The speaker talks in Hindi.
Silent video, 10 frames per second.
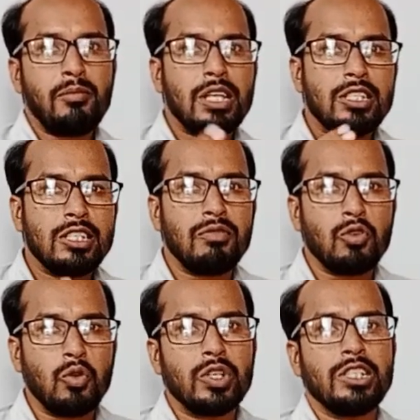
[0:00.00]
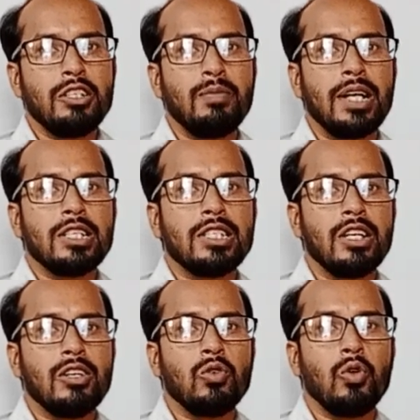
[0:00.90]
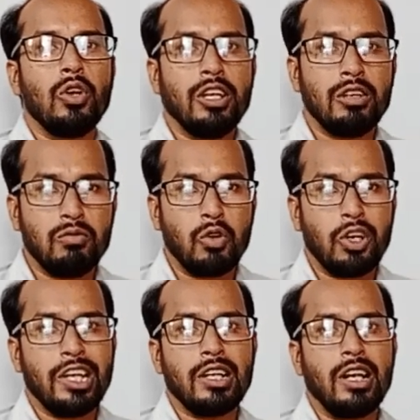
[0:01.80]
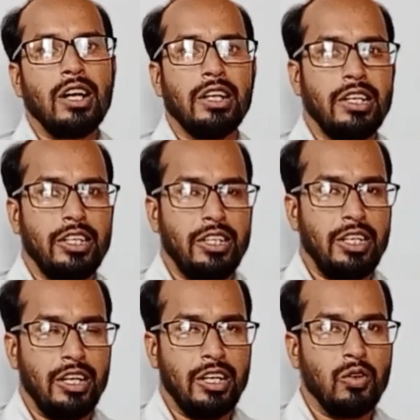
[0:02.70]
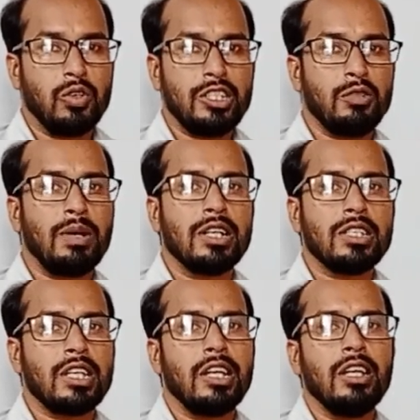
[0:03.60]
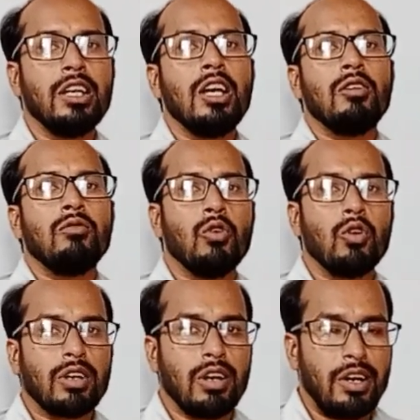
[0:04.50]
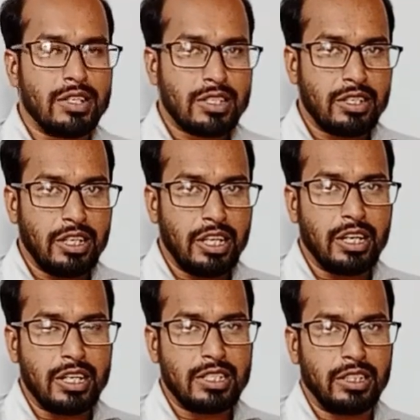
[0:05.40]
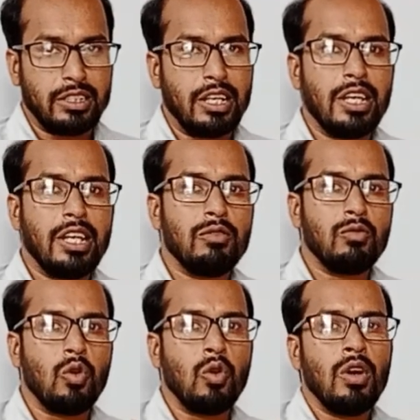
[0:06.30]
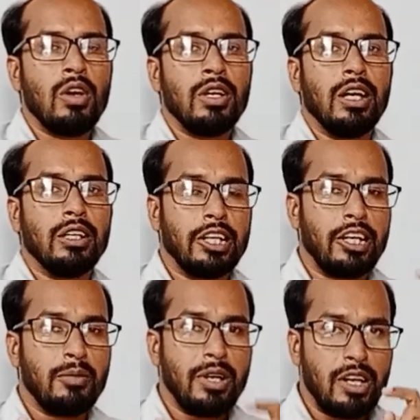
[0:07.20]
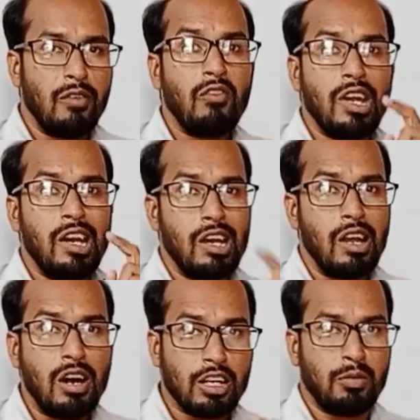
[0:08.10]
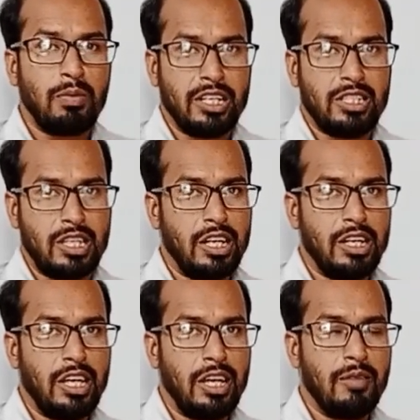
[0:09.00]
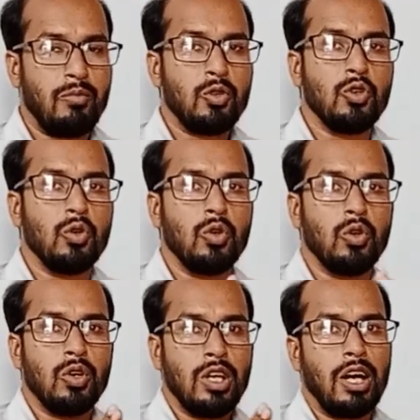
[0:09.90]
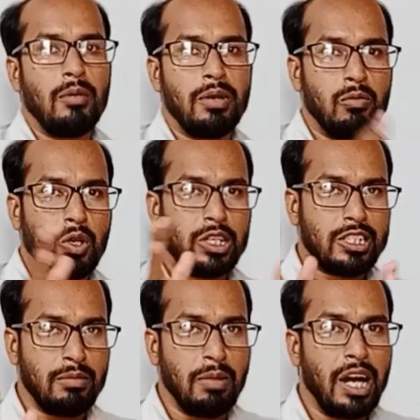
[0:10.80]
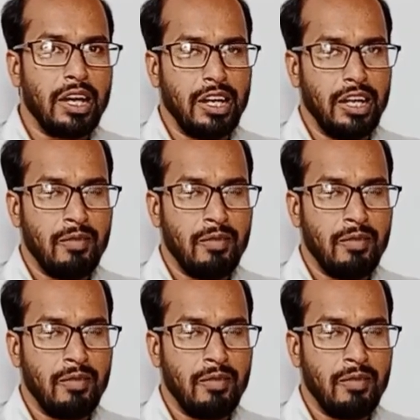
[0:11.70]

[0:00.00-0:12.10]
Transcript: सिर्फ ओवरसीज़ पाकिस्तानियों को एक वोटिंग का हक नहीं दिया गया ओवरसीज़ पाकिस्तानी वोट कास्ट नहीं कर सकता यानी वो तकरीबन नबे लाख पाकिस्तानी हैं जो अपने मुल्क से बाहर हैं